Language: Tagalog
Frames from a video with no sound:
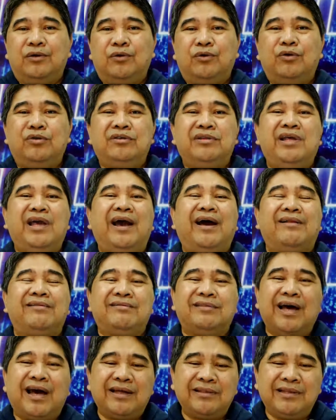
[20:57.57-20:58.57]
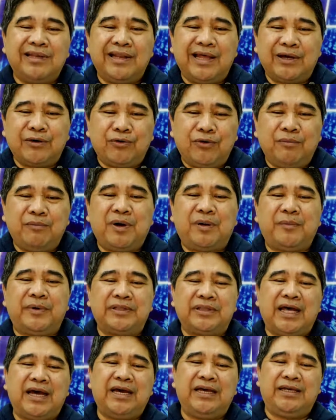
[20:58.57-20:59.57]
kundi handa din akong
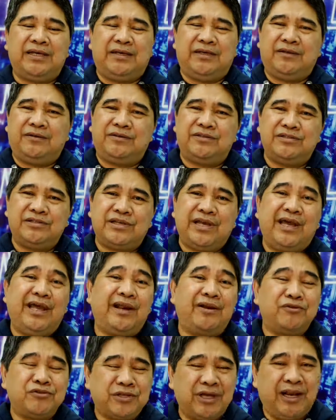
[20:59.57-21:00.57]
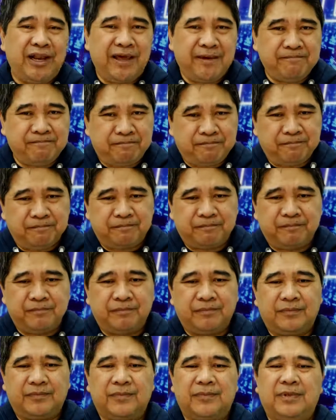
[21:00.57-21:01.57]
mamatay sa Jerusalem,
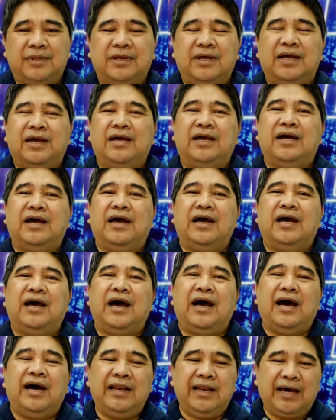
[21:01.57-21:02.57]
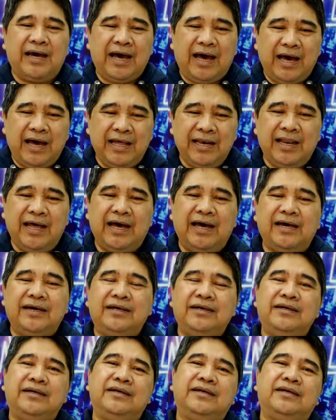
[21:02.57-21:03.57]

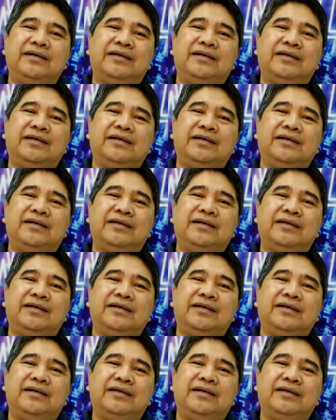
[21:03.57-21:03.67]
alang-alang